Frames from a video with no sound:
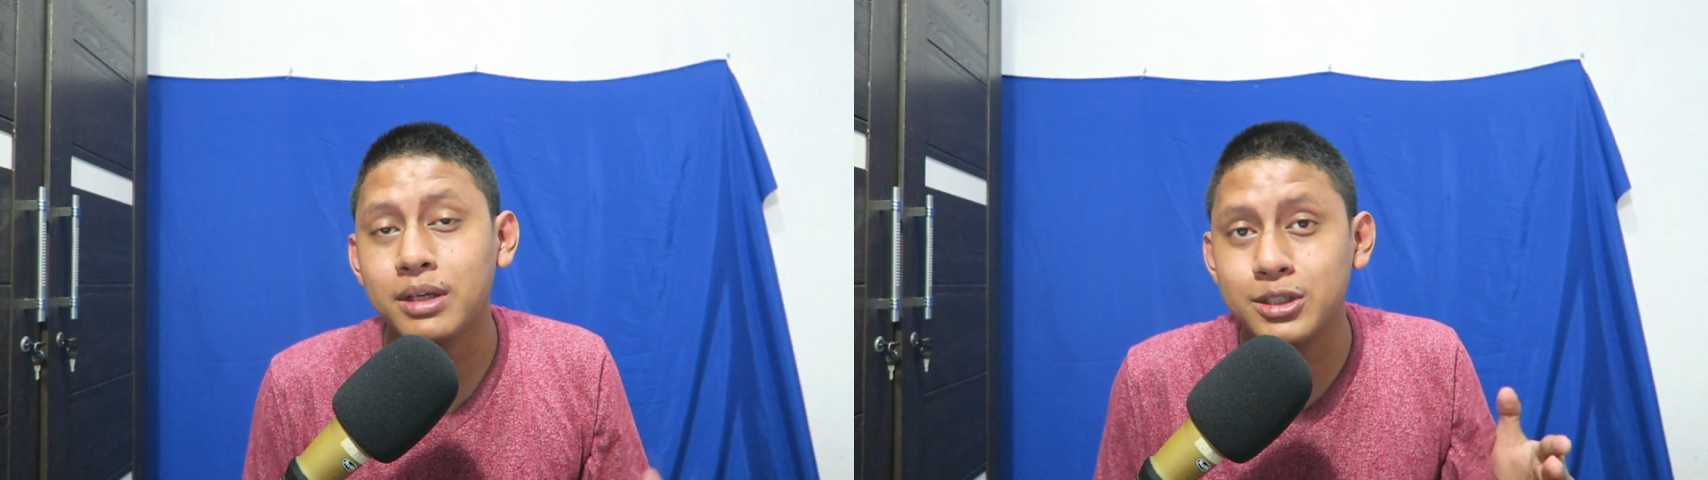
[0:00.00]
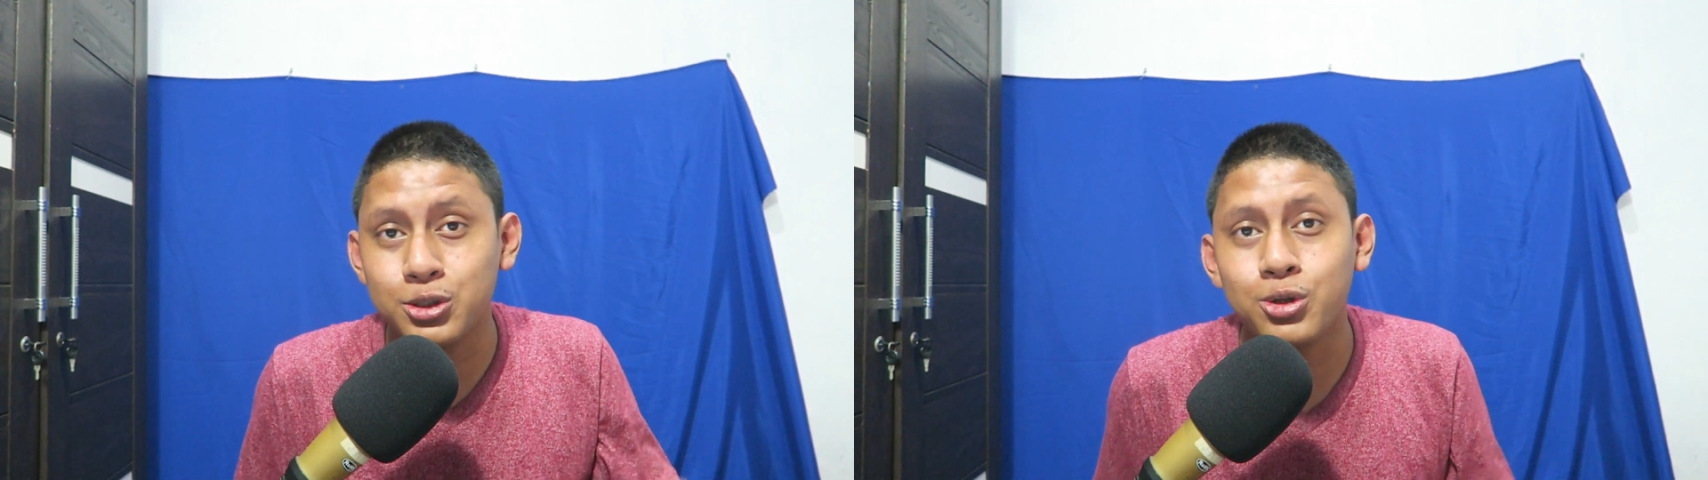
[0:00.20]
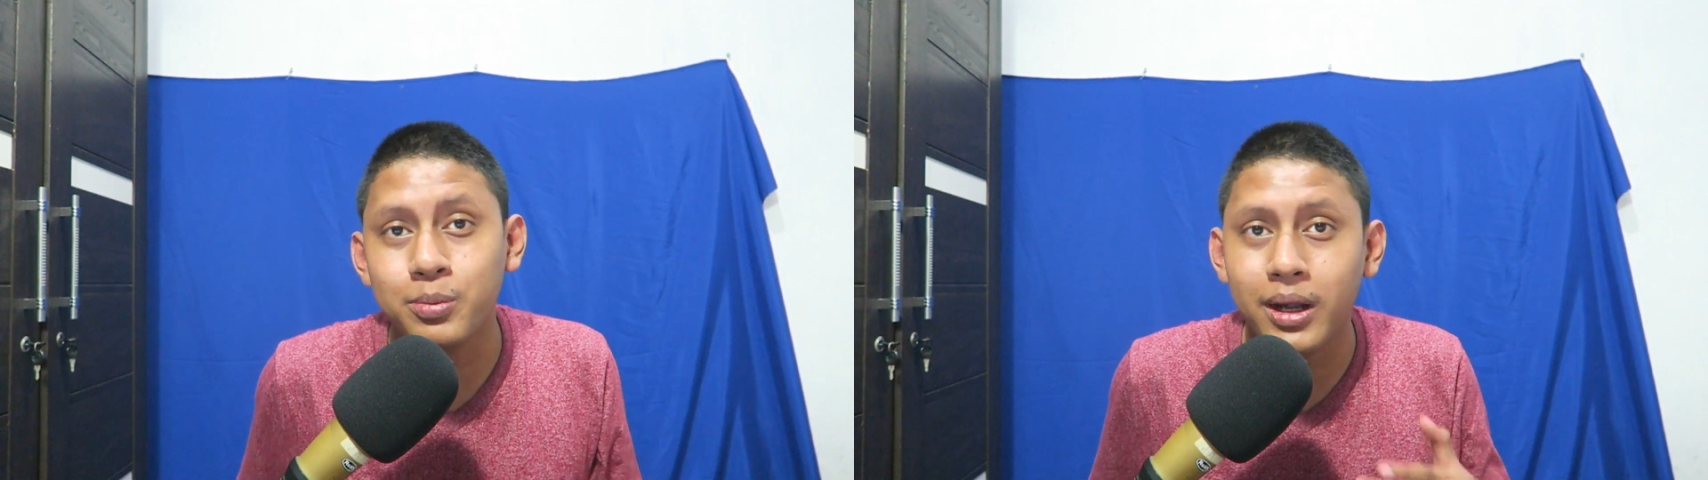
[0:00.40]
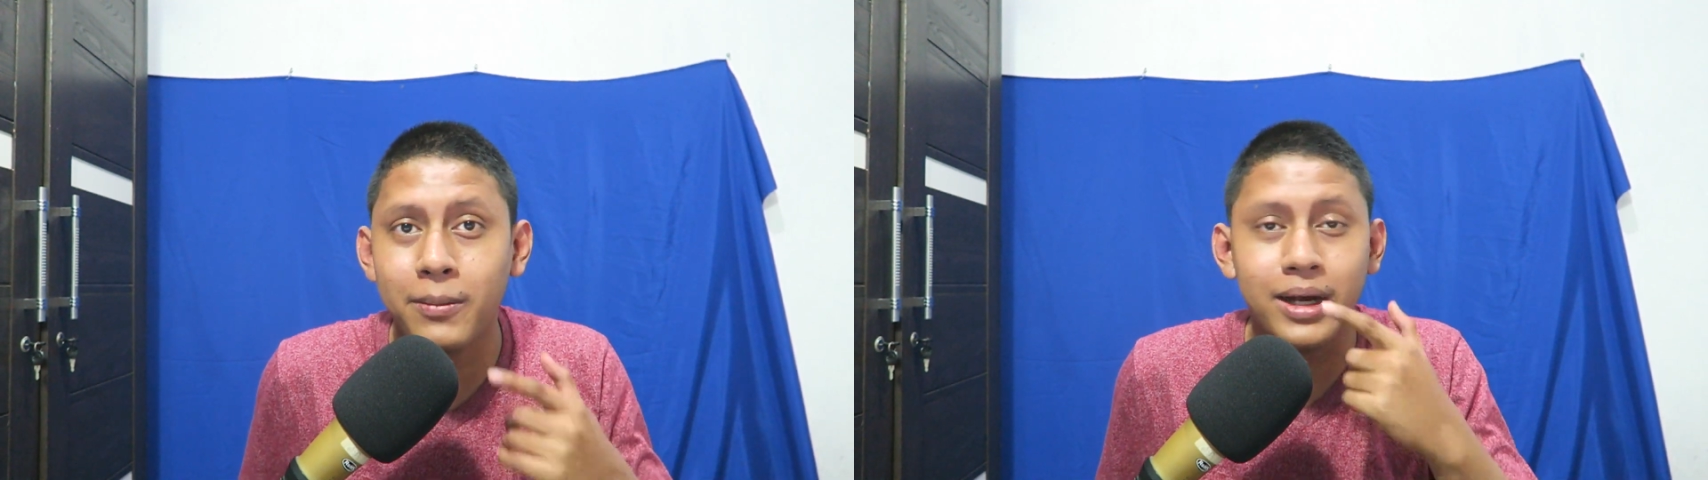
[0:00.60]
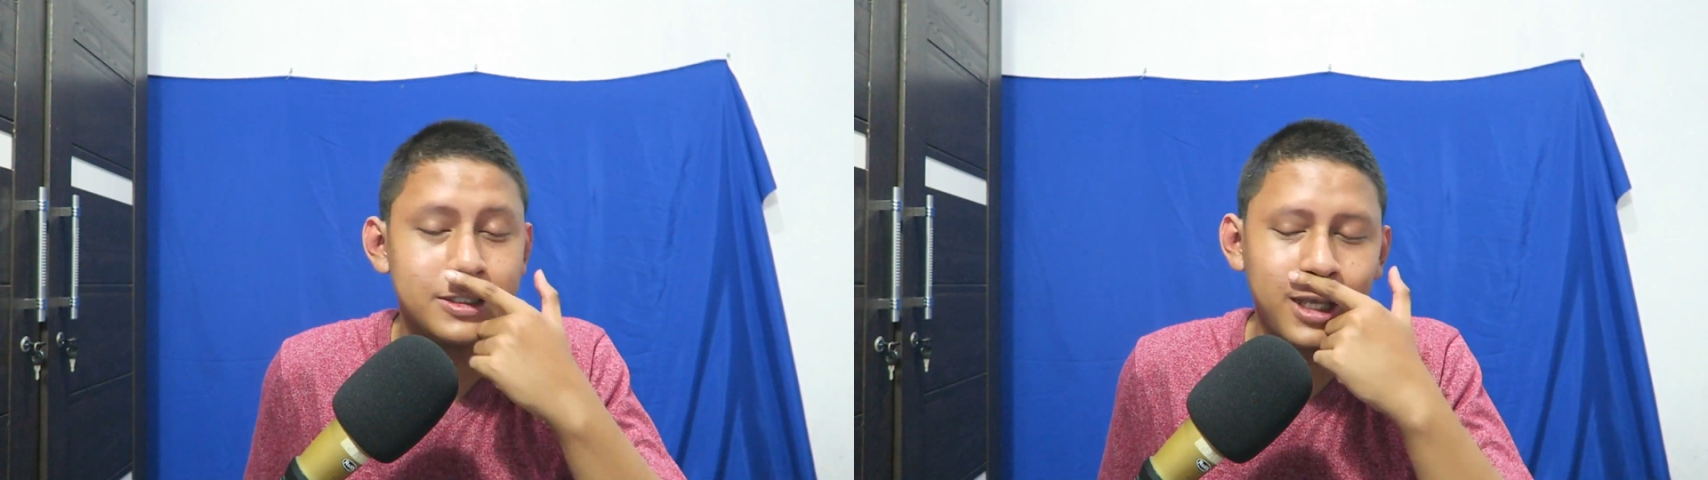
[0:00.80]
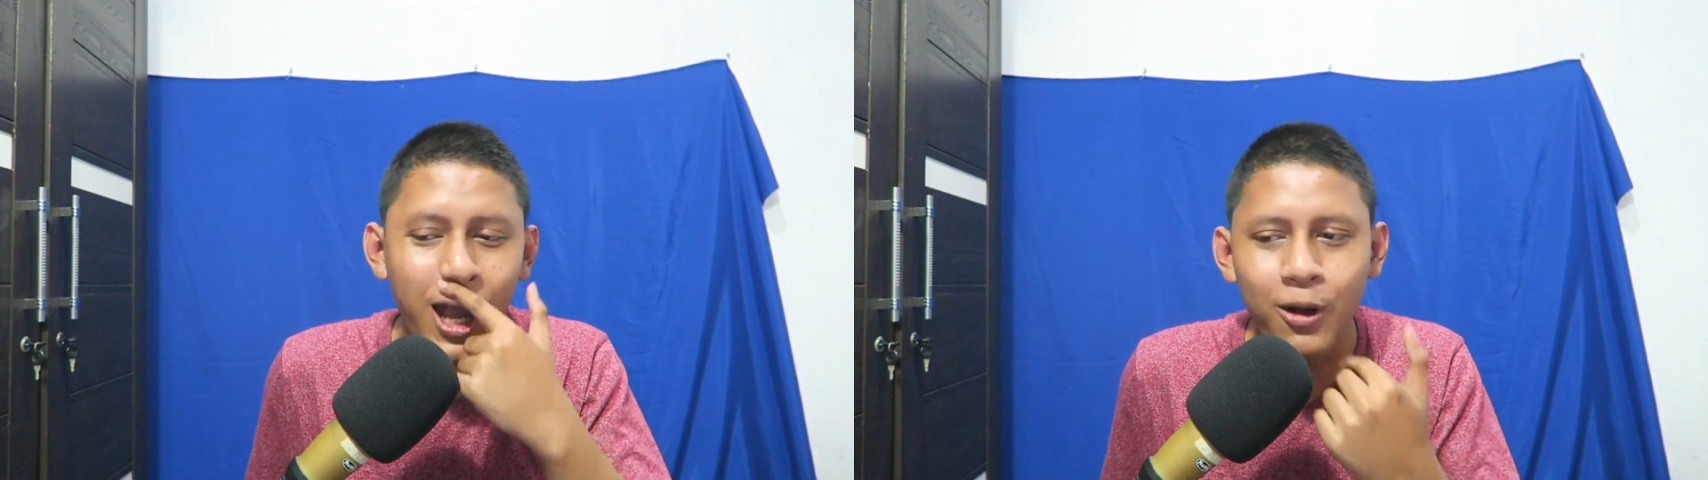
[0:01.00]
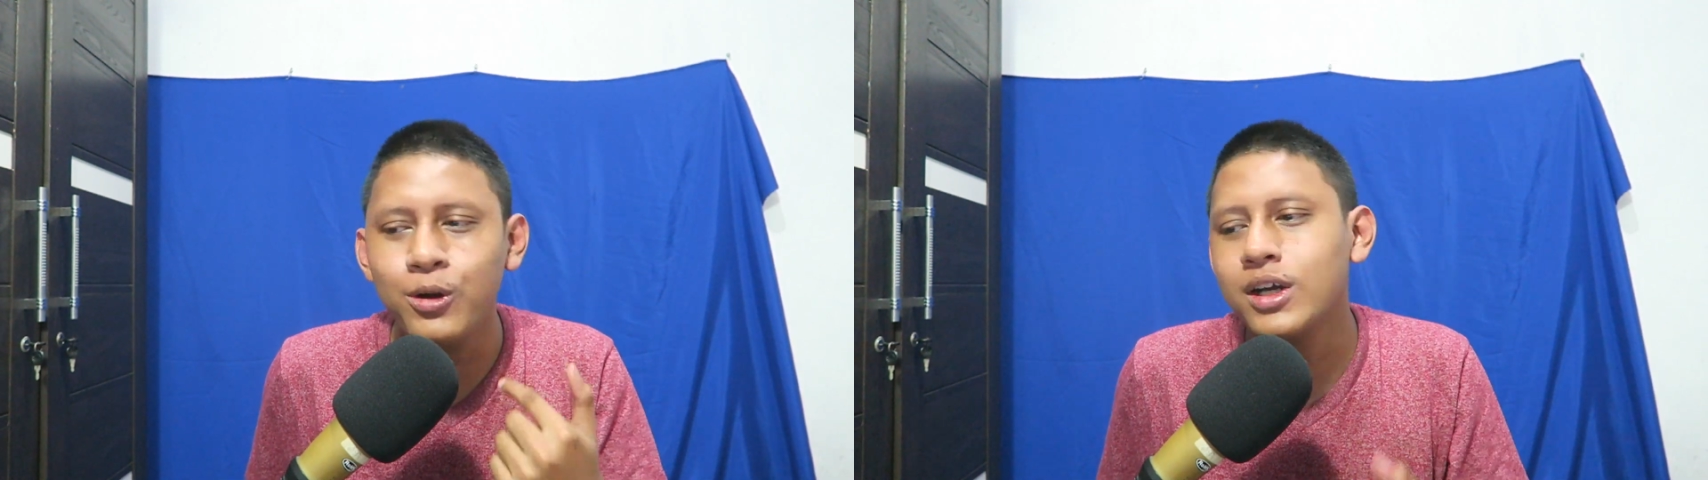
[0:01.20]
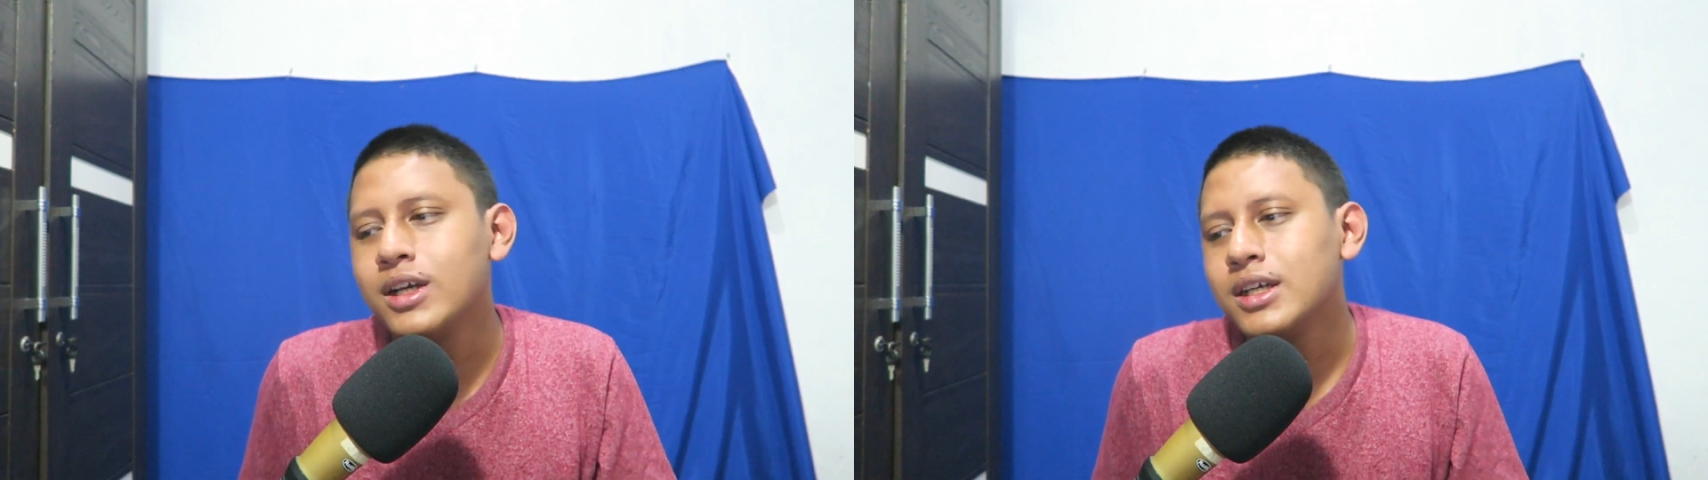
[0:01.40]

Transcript: masih cukup lama. So,